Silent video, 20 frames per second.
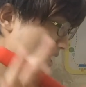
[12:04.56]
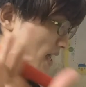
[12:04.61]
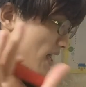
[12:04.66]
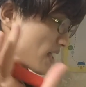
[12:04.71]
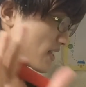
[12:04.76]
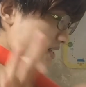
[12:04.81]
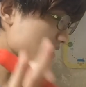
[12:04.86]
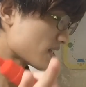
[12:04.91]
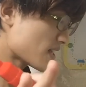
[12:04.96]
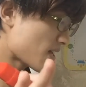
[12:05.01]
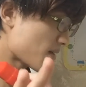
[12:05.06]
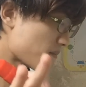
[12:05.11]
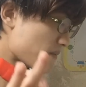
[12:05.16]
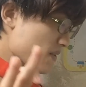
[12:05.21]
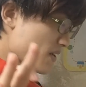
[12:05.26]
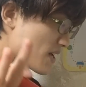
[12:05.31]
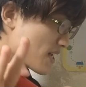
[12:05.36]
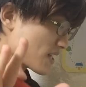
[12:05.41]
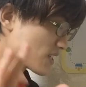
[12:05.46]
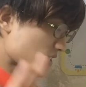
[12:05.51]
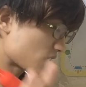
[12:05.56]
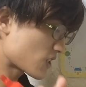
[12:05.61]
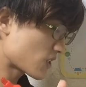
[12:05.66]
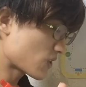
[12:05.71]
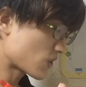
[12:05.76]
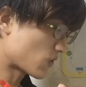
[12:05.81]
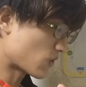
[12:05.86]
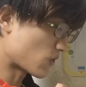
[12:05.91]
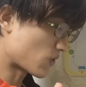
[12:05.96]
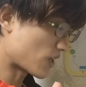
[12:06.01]
SMS
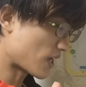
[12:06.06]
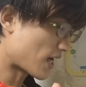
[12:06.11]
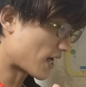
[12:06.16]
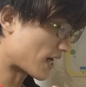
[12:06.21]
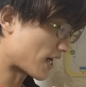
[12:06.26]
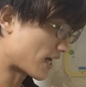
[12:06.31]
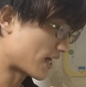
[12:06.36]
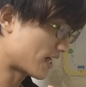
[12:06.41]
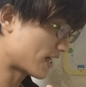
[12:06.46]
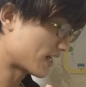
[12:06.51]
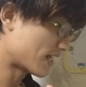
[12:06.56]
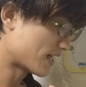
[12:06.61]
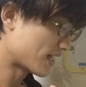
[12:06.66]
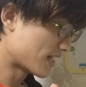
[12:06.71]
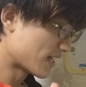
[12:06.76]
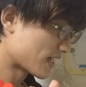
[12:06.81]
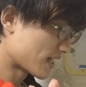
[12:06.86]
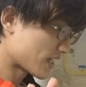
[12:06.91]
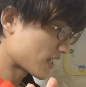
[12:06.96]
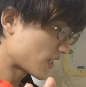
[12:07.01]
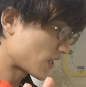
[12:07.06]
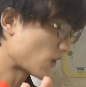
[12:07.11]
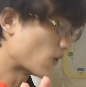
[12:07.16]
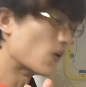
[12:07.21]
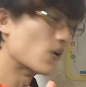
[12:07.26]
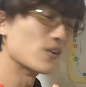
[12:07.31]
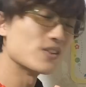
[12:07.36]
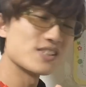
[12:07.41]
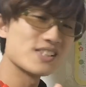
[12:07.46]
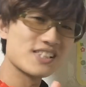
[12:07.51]
機能が基
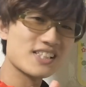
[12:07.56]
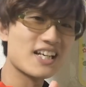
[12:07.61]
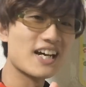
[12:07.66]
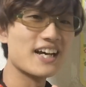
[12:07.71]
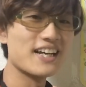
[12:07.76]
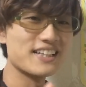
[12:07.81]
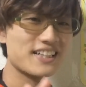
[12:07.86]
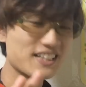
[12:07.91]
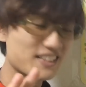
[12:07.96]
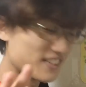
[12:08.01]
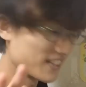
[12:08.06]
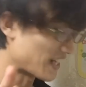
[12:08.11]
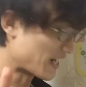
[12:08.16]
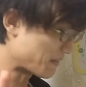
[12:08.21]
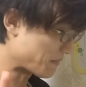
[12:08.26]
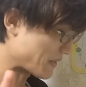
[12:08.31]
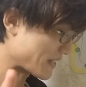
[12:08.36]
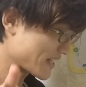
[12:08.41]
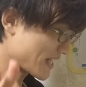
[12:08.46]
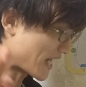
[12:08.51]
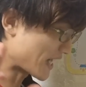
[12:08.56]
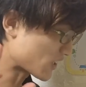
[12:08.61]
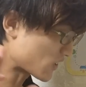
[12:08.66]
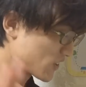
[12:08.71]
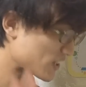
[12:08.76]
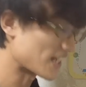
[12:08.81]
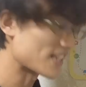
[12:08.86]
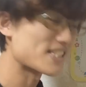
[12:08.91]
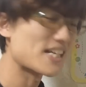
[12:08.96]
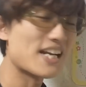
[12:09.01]
本使えなくなりますあ
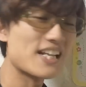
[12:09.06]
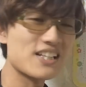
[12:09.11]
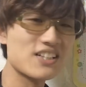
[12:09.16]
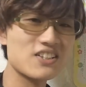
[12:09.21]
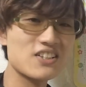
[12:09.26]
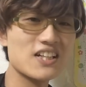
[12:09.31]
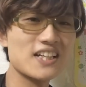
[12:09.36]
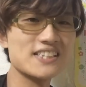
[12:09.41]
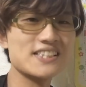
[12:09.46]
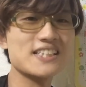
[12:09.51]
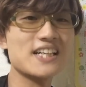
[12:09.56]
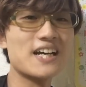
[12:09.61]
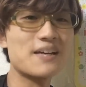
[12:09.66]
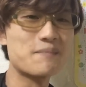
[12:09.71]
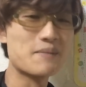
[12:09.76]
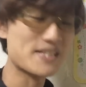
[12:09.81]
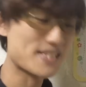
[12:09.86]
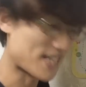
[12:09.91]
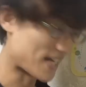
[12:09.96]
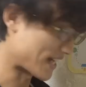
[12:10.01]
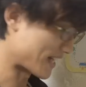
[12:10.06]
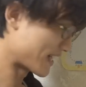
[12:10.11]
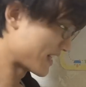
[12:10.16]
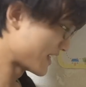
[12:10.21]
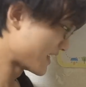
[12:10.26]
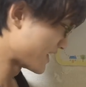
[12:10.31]
とテザリングが使えません